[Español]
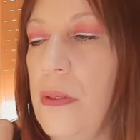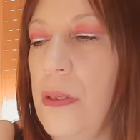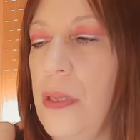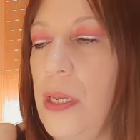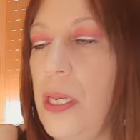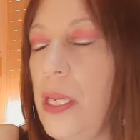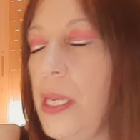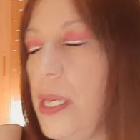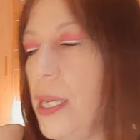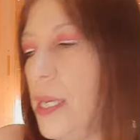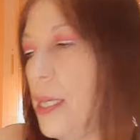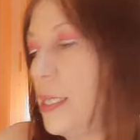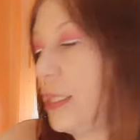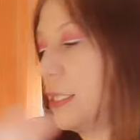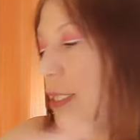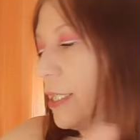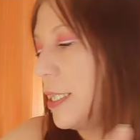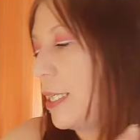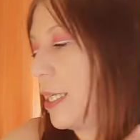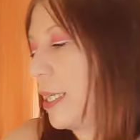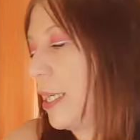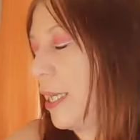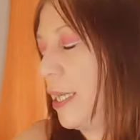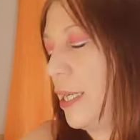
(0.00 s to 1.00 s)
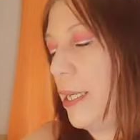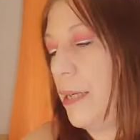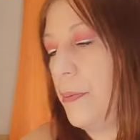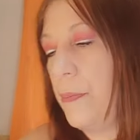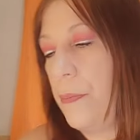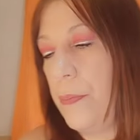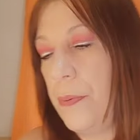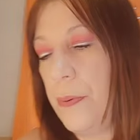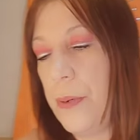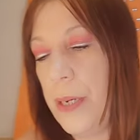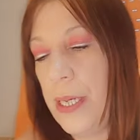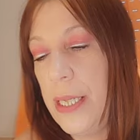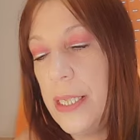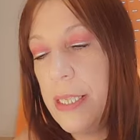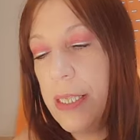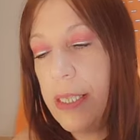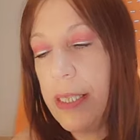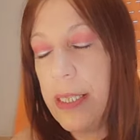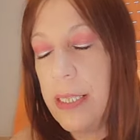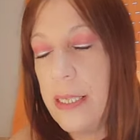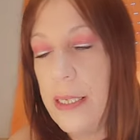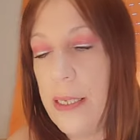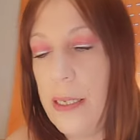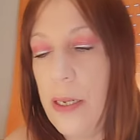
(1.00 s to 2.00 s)
Y si quieres,
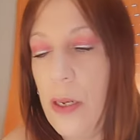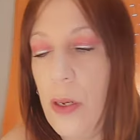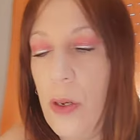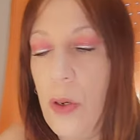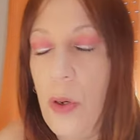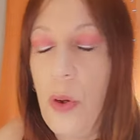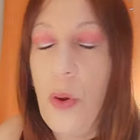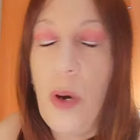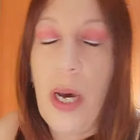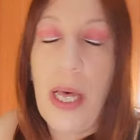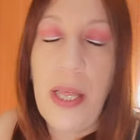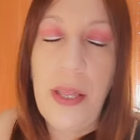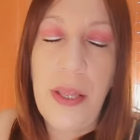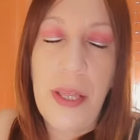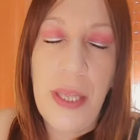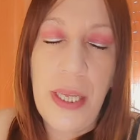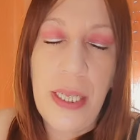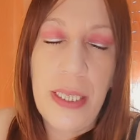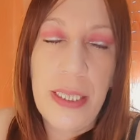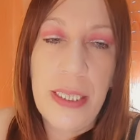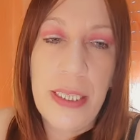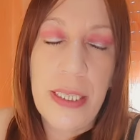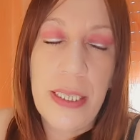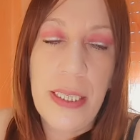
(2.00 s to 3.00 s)
pues lo haces.